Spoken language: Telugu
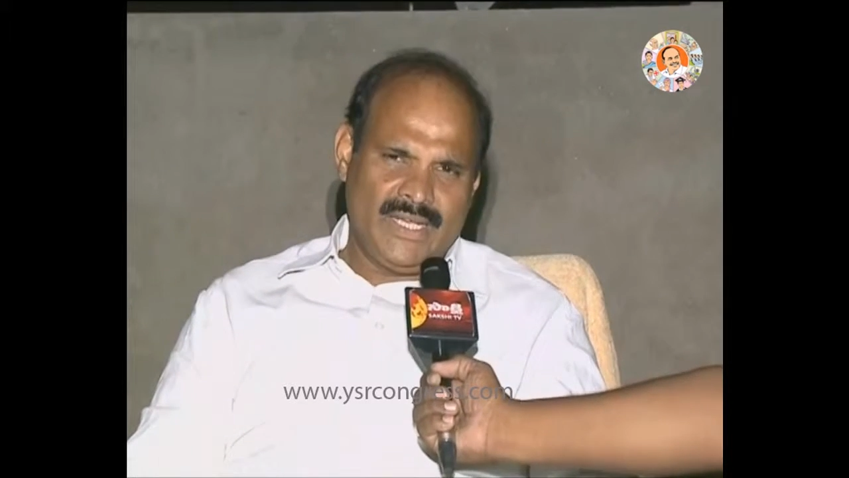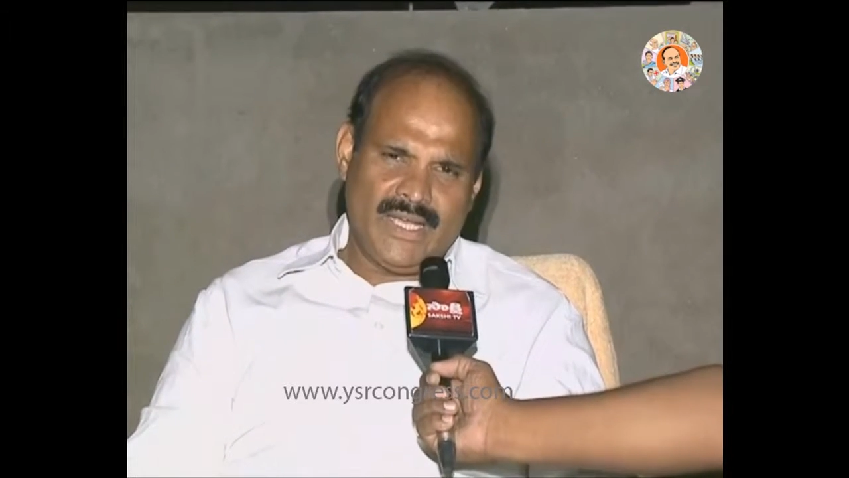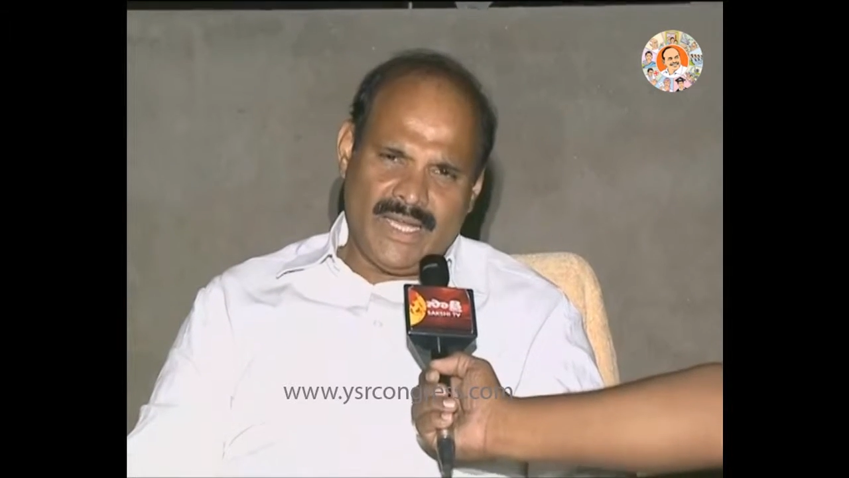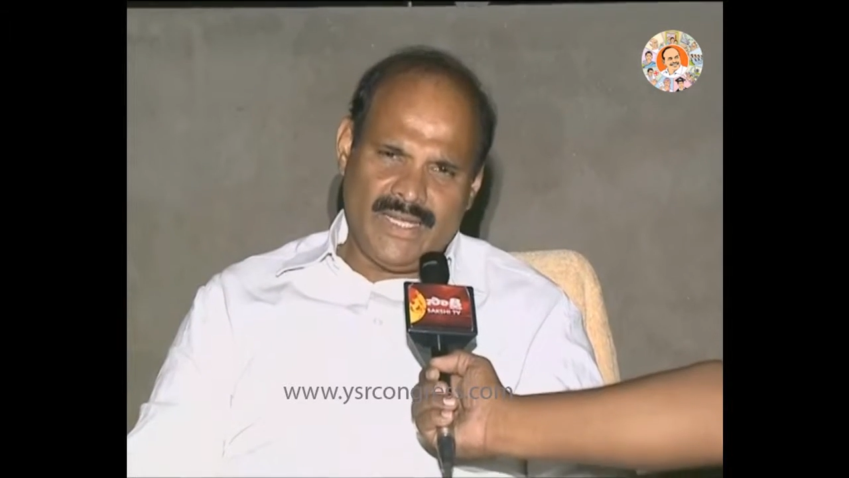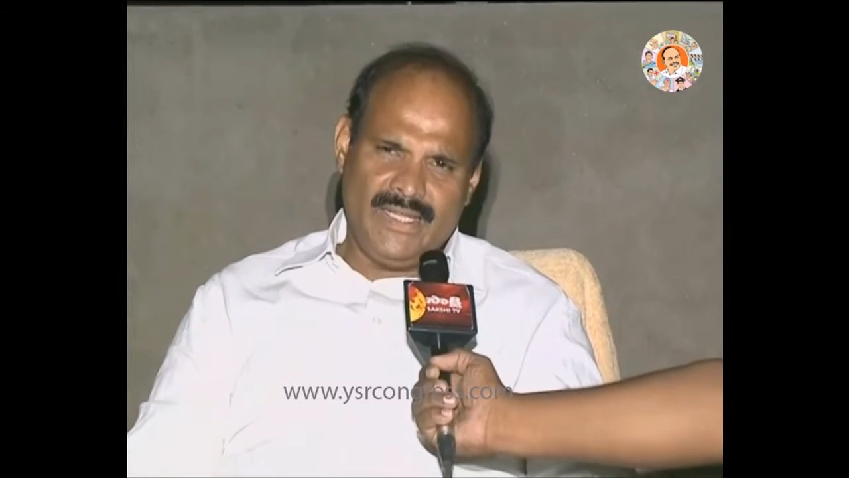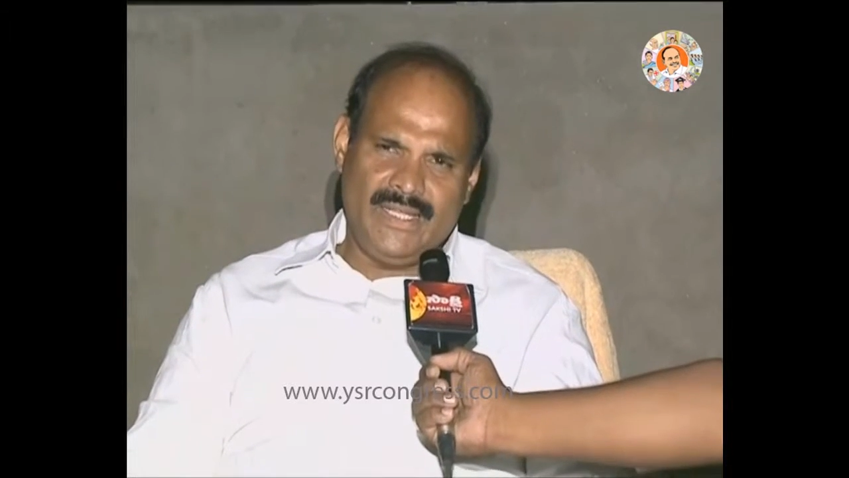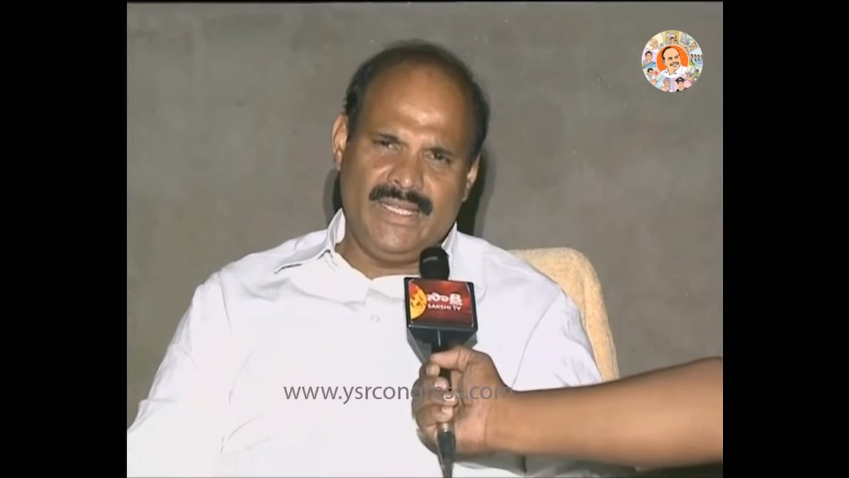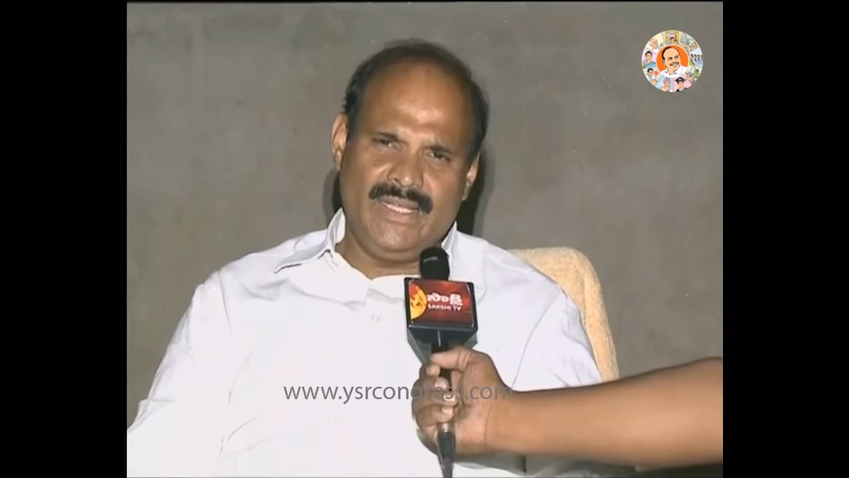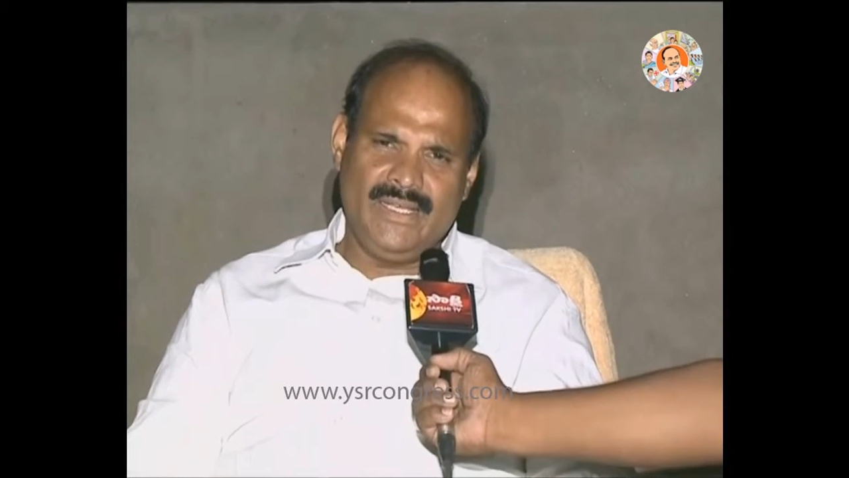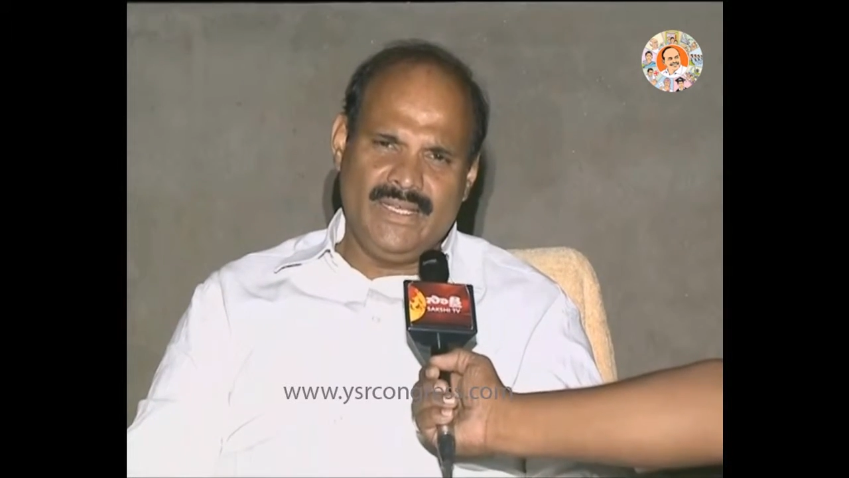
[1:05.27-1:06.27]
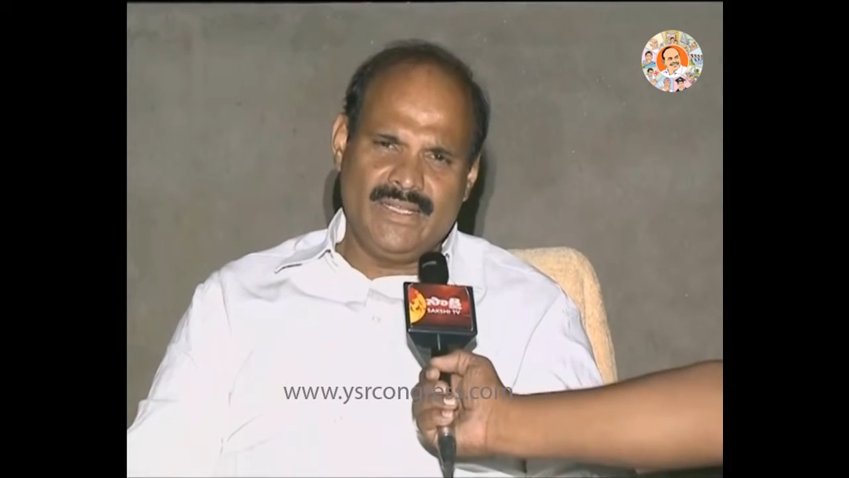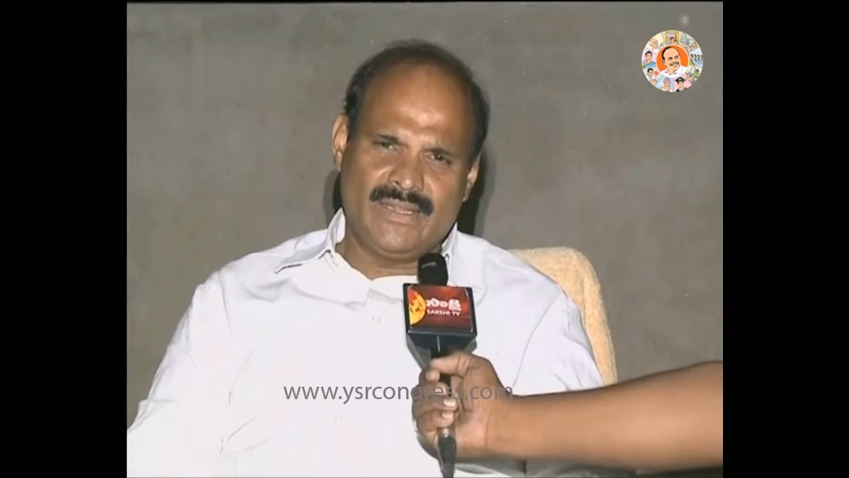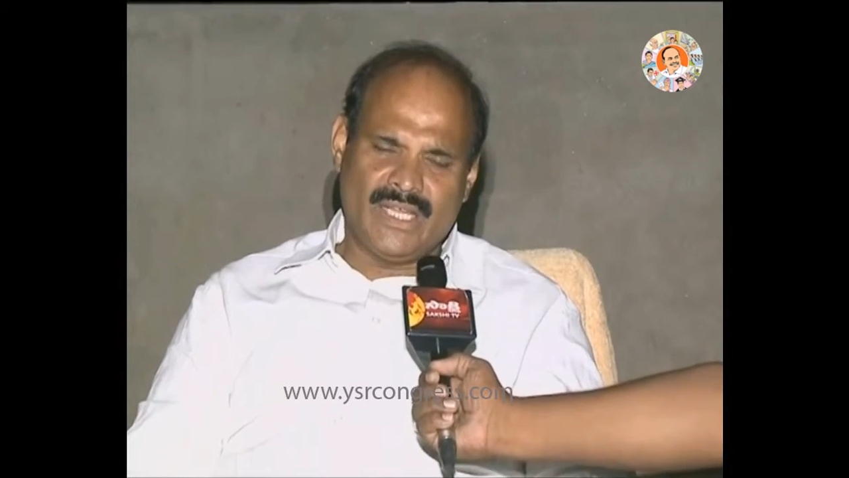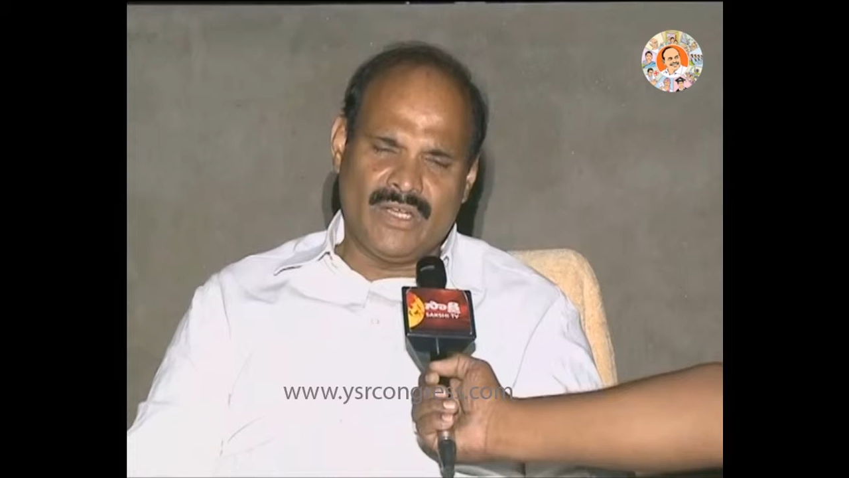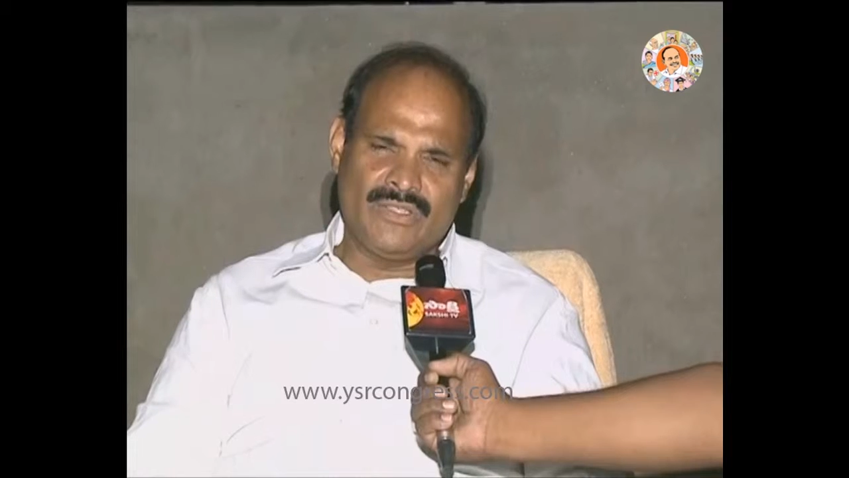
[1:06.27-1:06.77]
కానీ
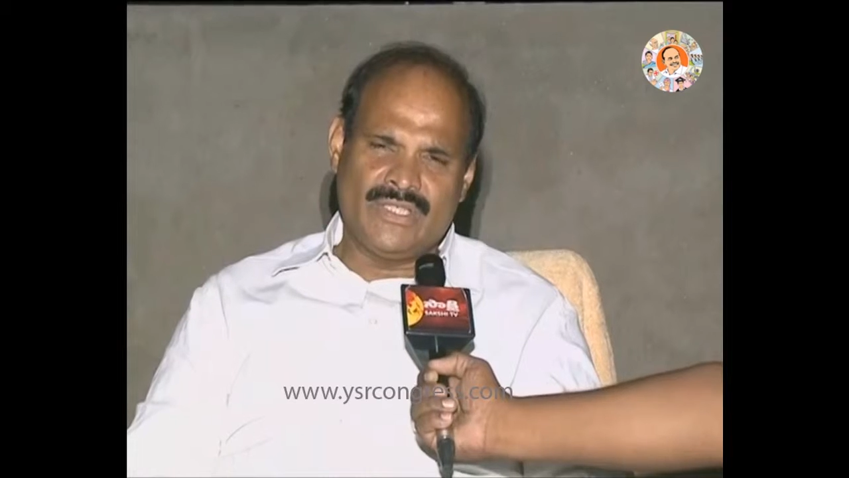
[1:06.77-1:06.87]
తాను